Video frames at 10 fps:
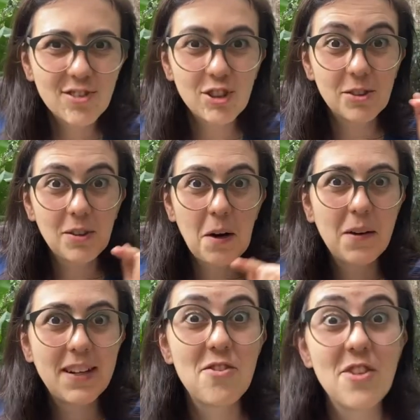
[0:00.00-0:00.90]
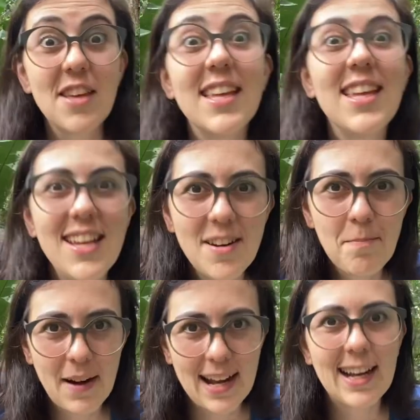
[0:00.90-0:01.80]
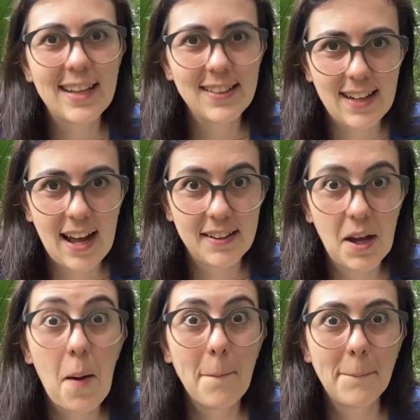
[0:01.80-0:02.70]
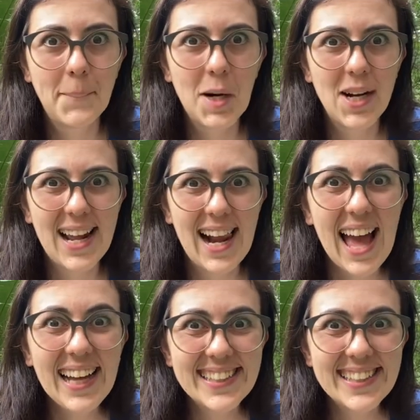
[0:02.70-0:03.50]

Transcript: chegou a hora de ir para a caçada. Bora lá?